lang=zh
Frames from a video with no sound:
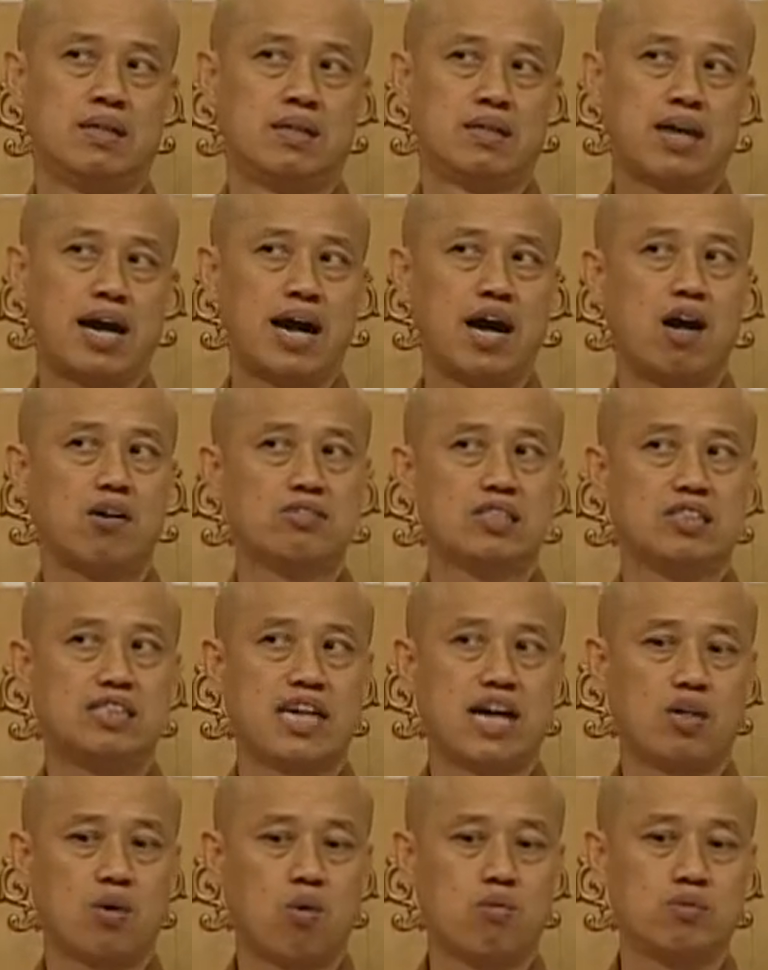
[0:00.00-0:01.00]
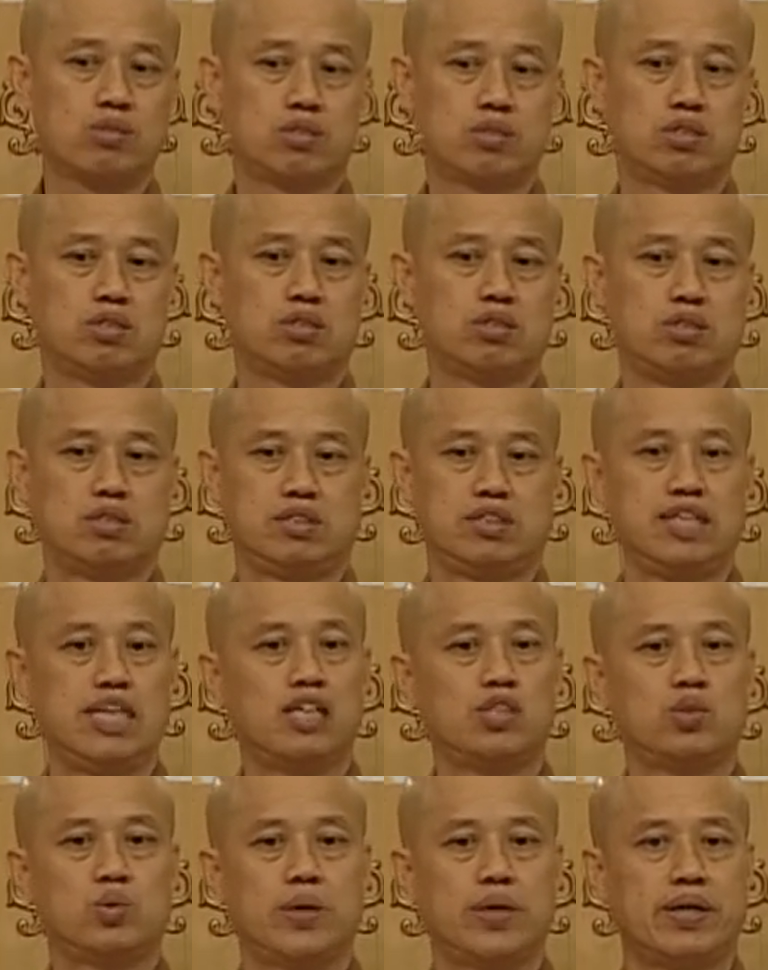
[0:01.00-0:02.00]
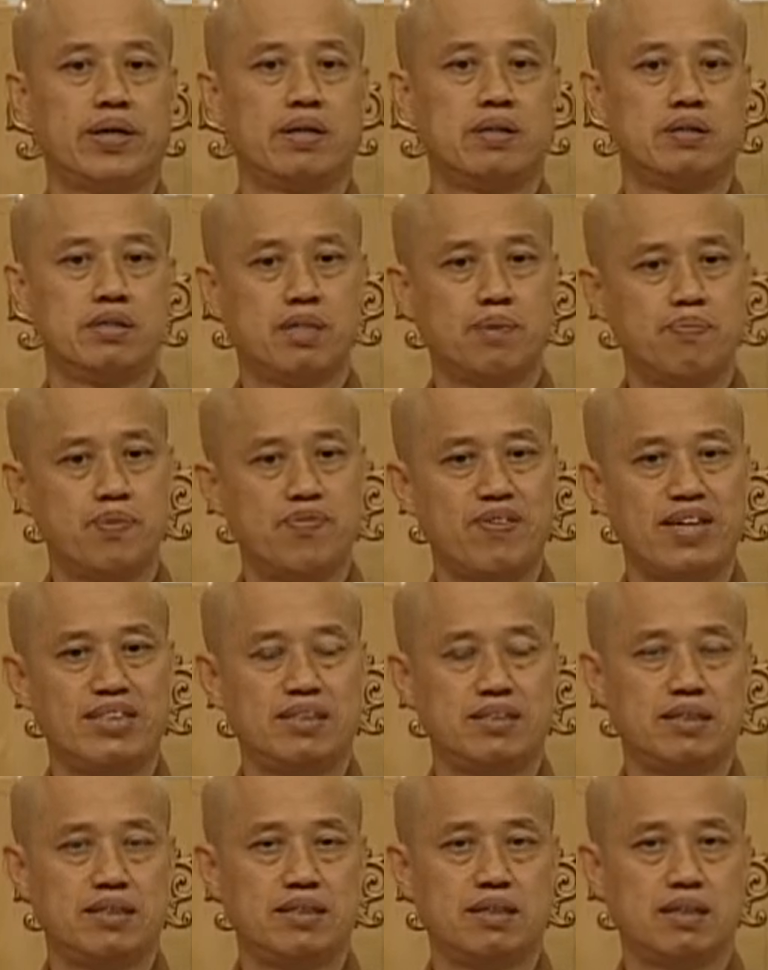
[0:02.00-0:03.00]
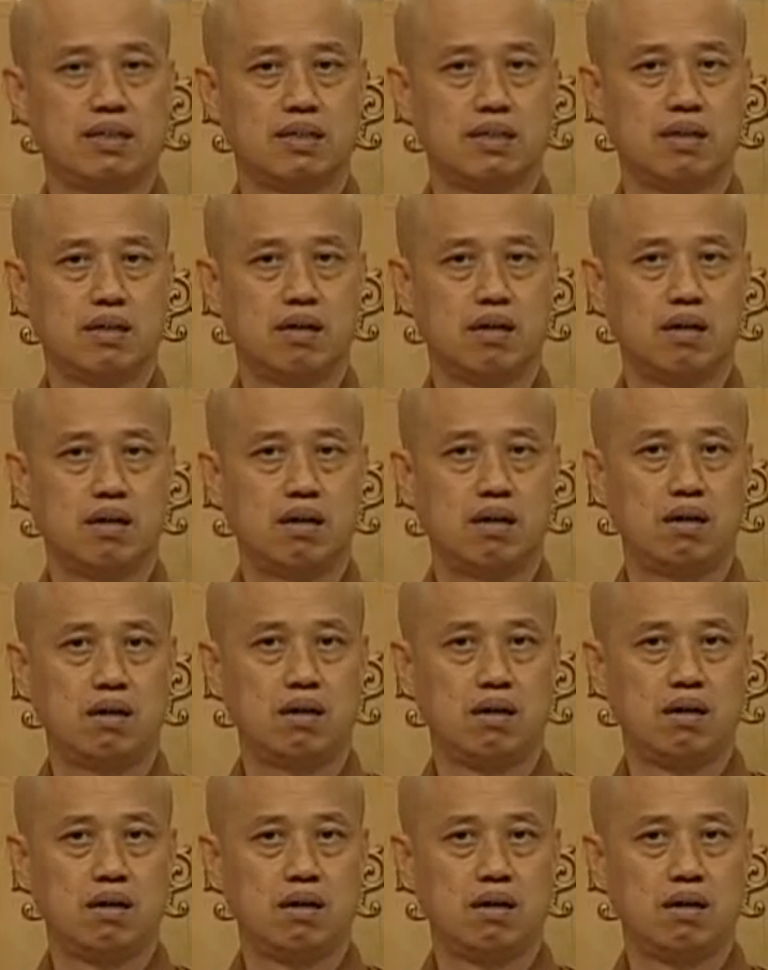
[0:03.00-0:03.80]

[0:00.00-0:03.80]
开好几家公司节税，这不犯戒的啊？